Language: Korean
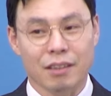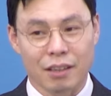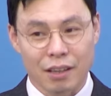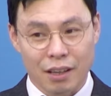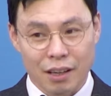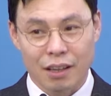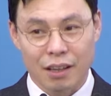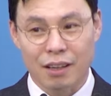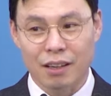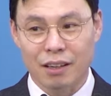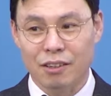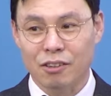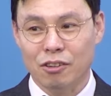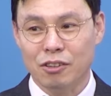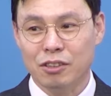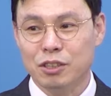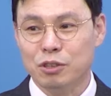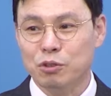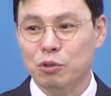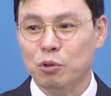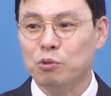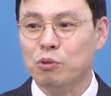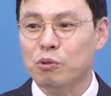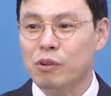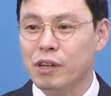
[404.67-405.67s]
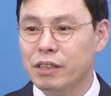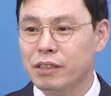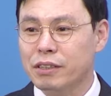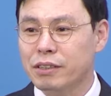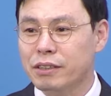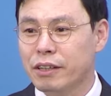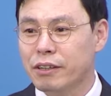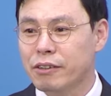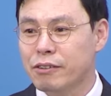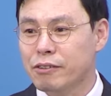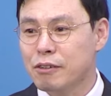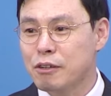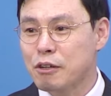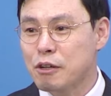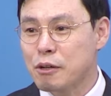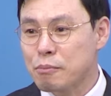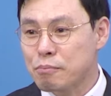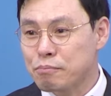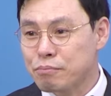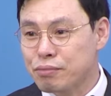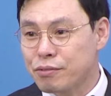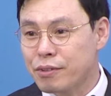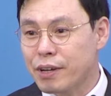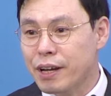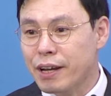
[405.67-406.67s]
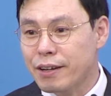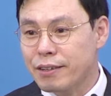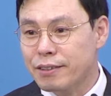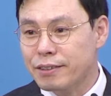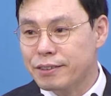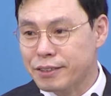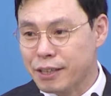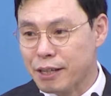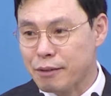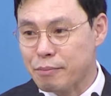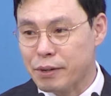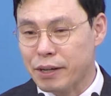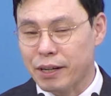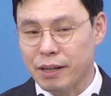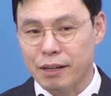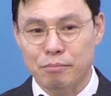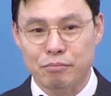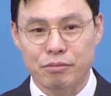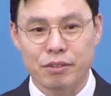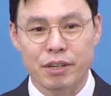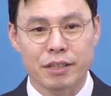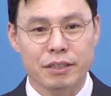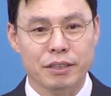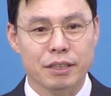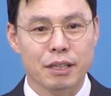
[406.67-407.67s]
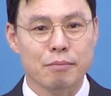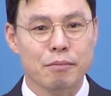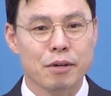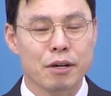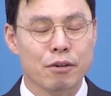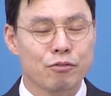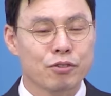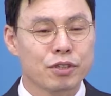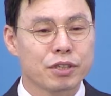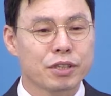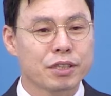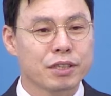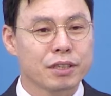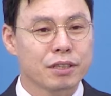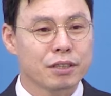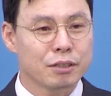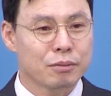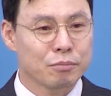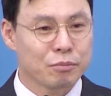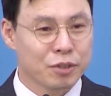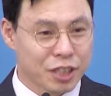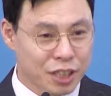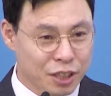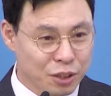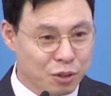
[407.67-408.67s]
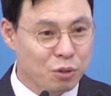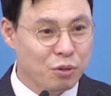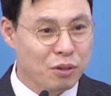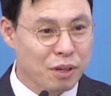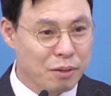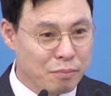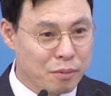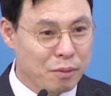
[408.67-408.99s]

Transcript: 예, 역시 똑똑하시네요. 부엘세바. 부엘세바 위치를 좀 지도로